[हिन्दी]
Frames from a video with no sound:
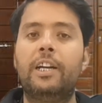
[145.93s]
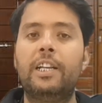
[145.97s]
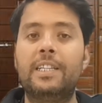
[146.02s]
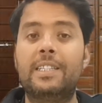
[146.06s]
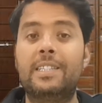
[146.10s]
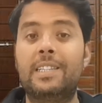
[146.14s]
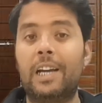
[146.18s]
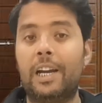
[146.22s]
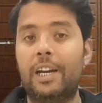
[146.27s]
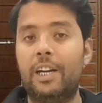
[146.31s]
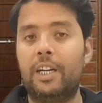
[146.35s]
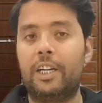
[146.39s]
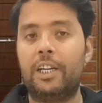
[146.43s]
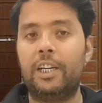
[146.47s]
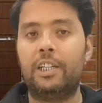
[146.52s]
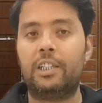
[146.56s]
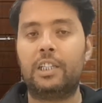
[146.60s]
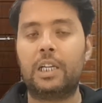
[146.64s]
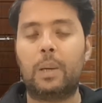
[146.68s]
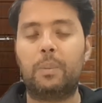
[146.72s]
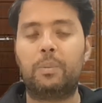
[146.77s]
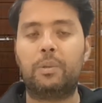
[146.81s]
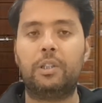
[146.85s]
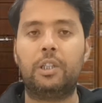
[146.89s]
डिजाइन के
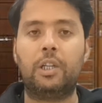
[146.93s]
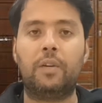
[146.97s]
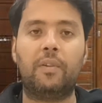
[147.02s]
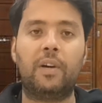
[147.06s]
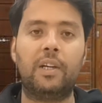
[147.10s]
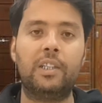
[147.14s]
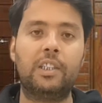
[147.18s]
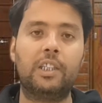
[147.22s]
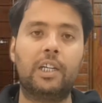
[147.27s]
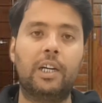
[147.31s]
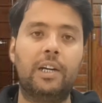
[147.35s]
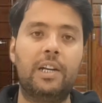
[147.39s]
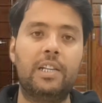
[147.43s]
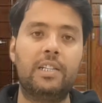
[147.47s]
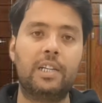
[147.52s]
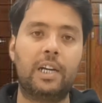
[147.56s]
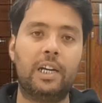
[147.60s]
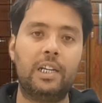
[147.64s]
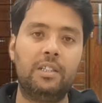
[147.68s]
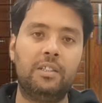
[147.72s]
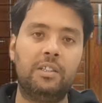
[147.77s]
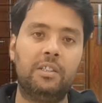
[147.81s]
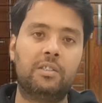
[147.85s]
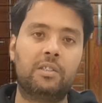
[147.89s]
हिसाब से दरवाजे का
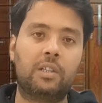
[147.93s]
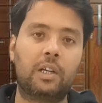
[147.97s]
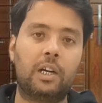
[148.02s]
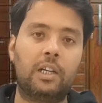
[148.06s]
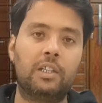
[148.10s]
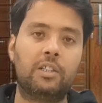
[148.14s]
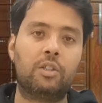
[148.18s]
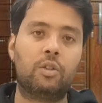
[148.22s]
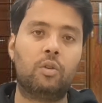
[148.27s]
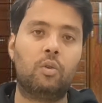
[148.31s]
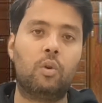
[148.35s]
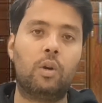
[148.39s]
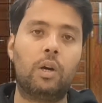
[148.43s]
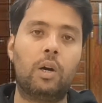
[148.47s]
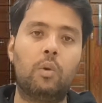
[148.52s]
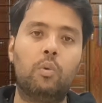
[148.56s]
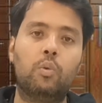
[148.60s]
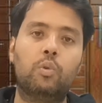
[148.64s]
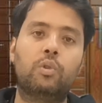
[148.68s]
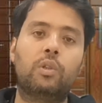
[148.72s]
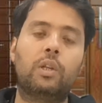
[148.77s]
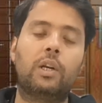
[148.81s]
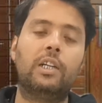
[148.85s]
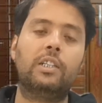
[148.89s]
डिजाइन जिस तरह से होगा
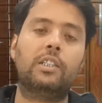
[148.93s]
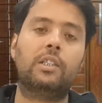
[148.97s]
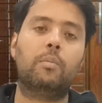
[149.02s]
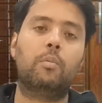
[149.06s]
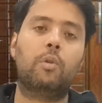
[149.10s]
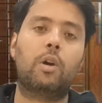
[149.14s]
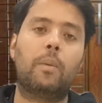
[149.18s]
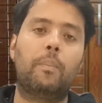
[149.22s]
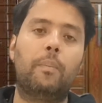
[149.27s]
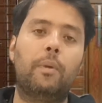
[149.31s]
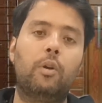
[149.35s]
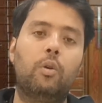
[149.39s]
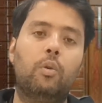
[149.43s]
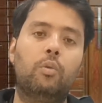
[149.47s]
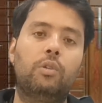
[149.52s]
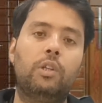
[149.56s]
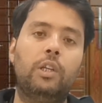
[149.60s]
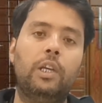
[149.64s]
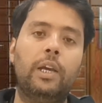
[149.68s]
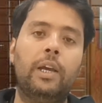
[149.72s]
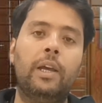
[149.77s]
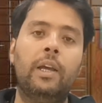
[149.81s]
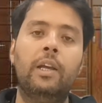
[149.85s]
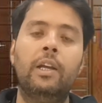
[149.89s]
उस तरह से मुकम्मल
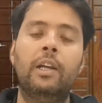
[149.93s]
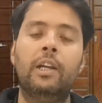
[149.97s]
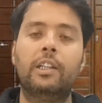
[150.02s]
होती है